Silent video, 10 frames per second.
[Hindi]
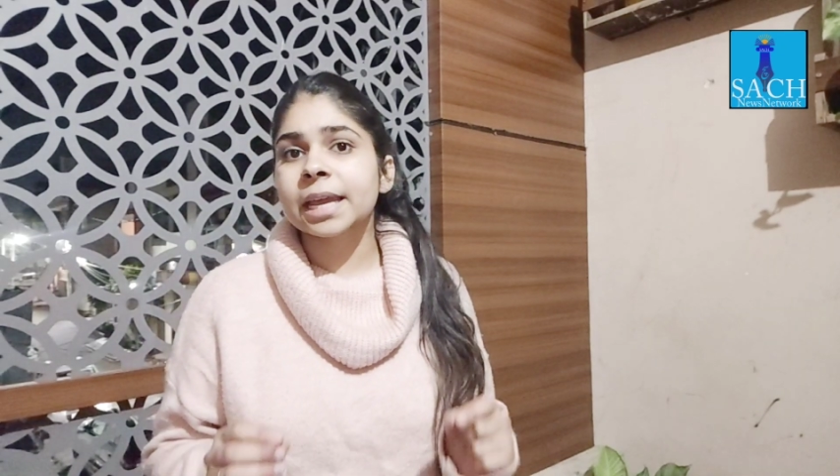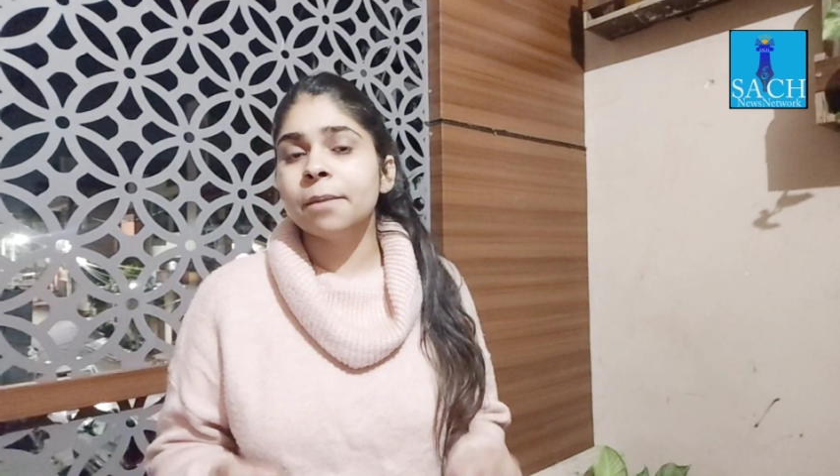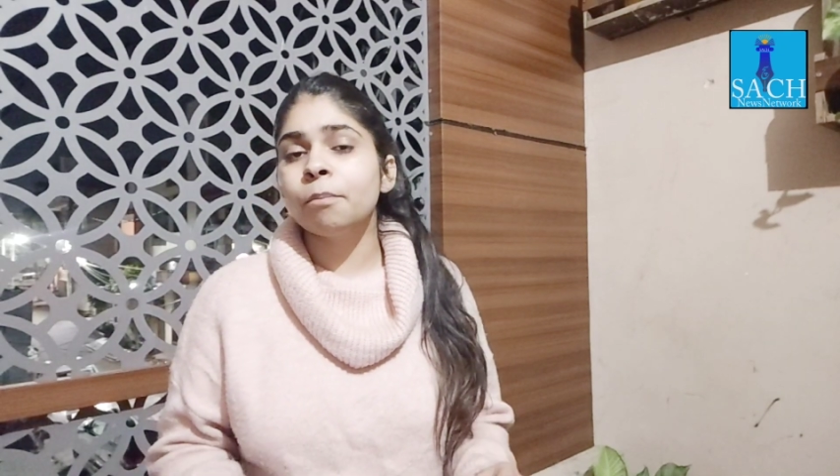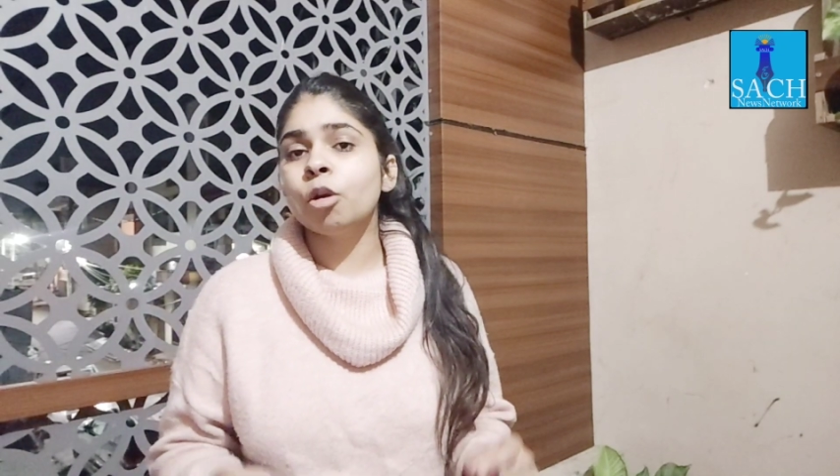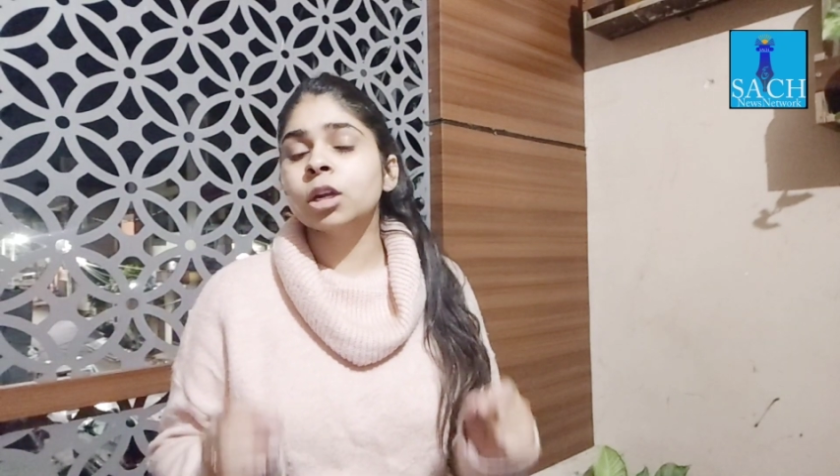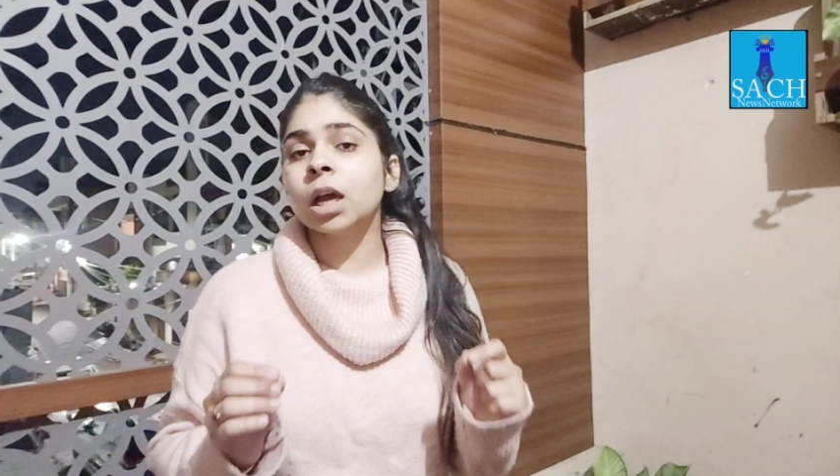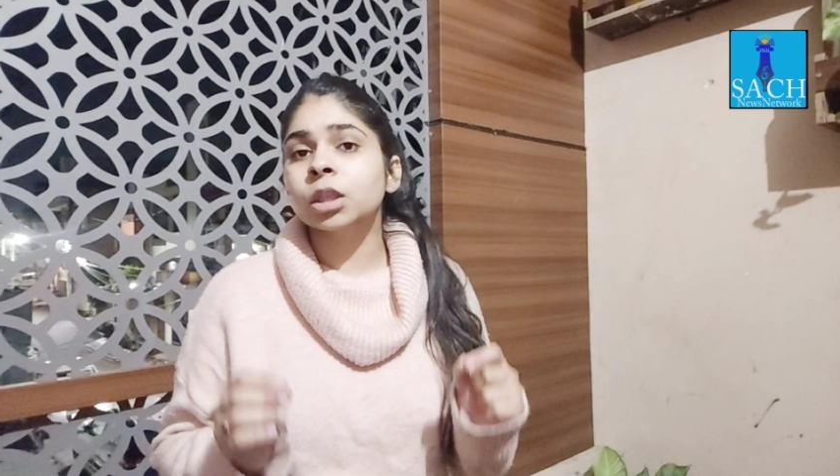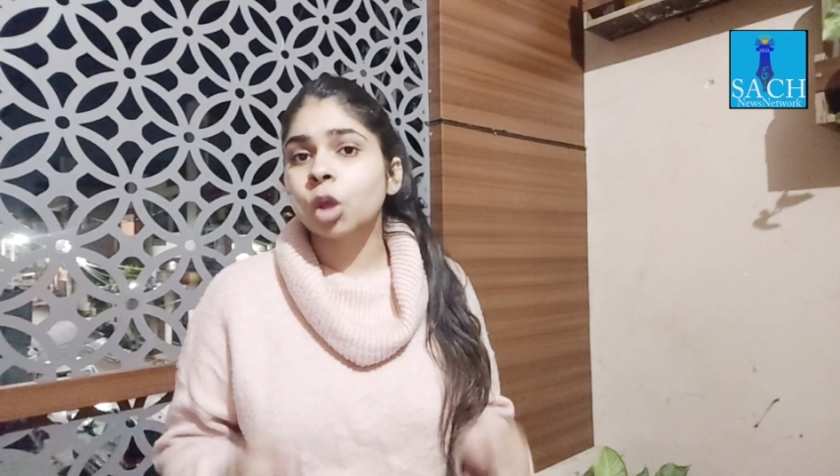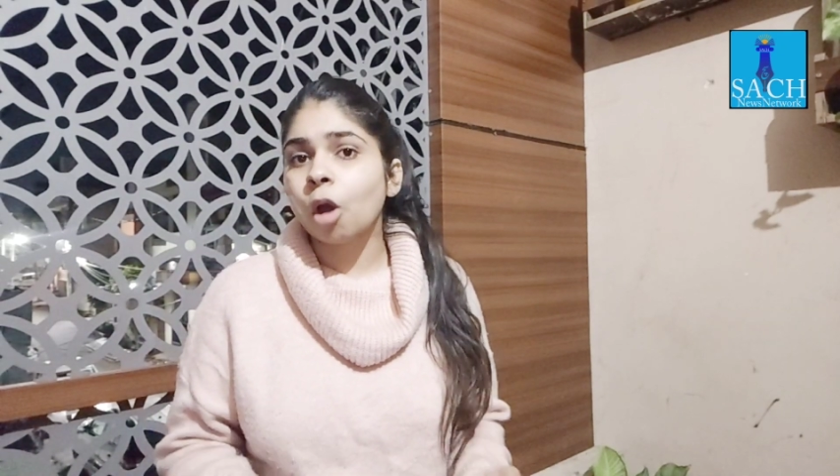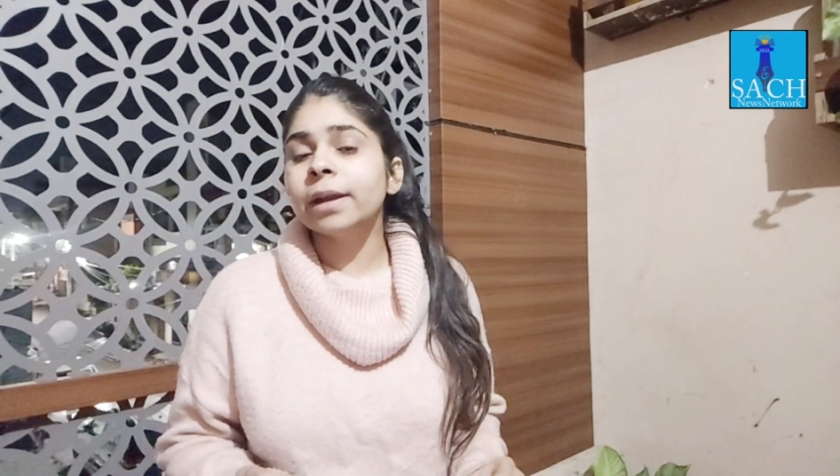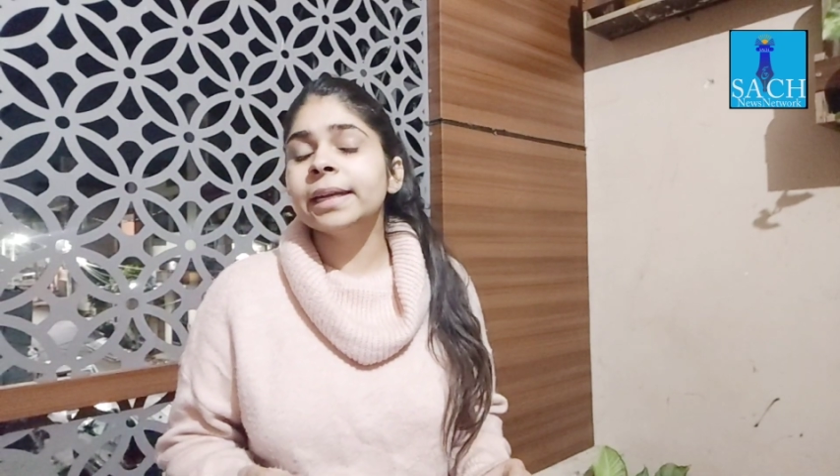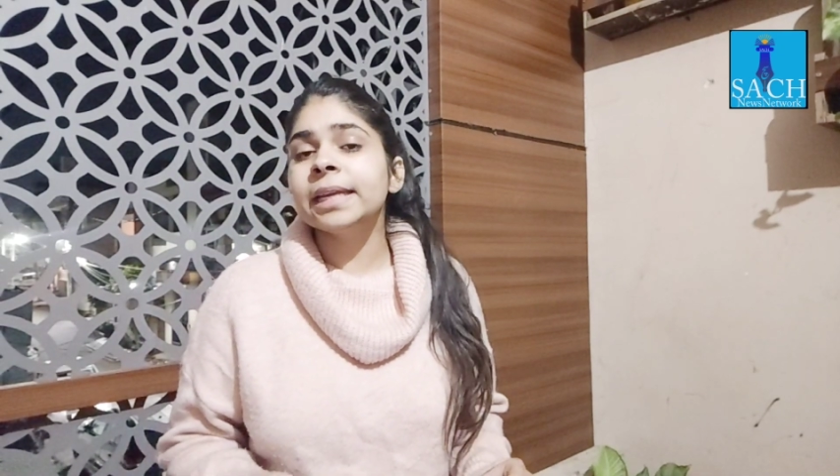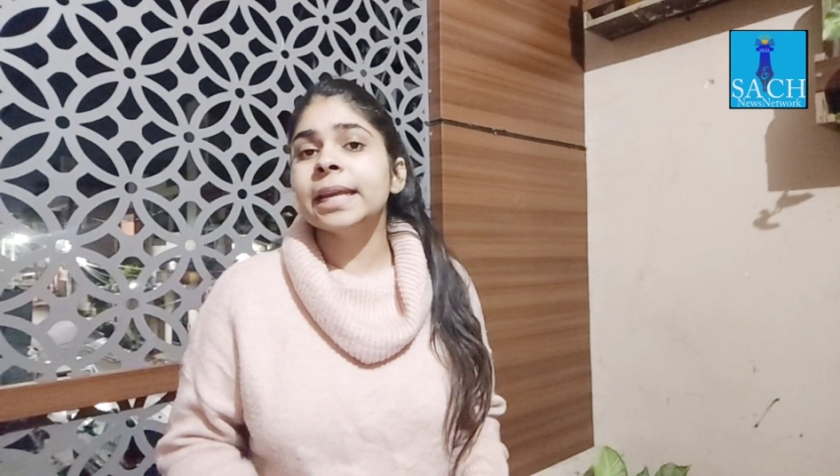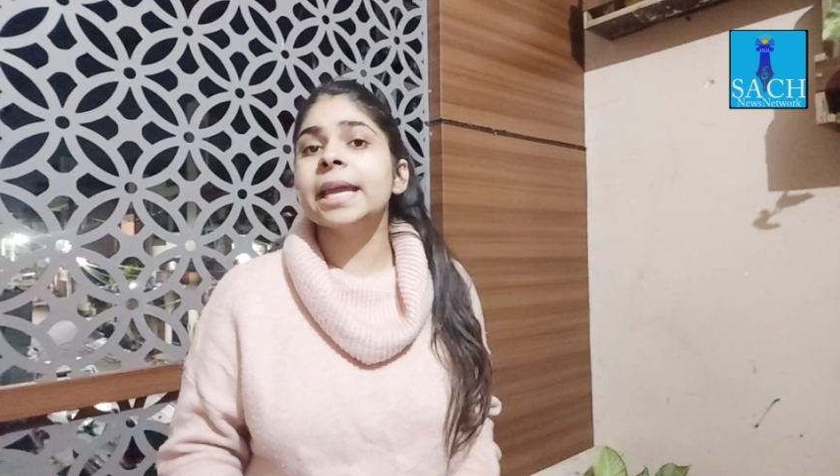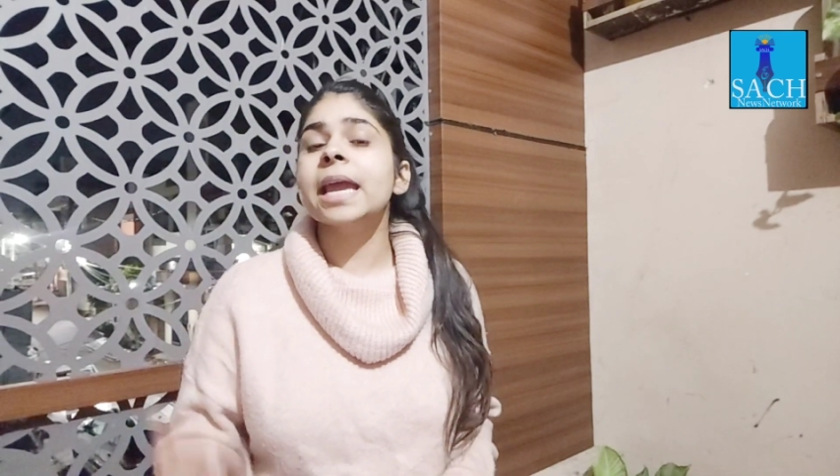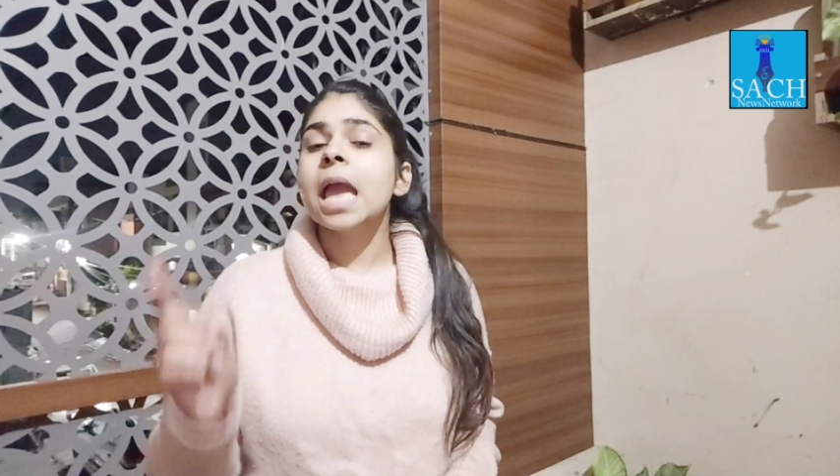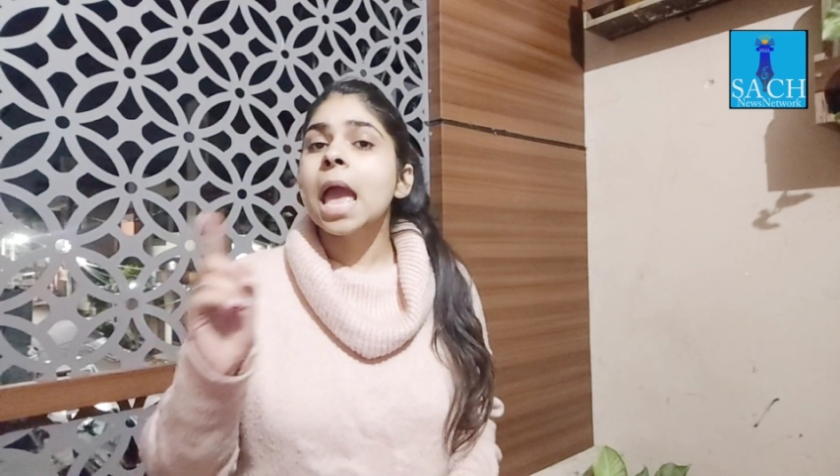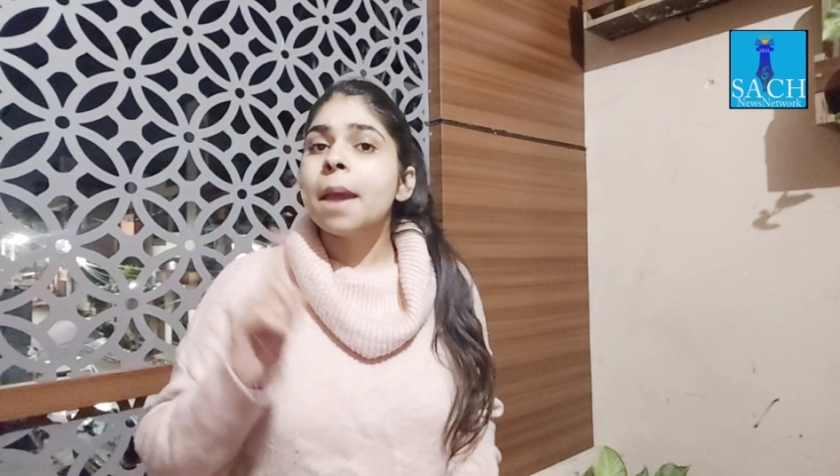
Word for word: एयरपोर्ट अथॉरिटी ने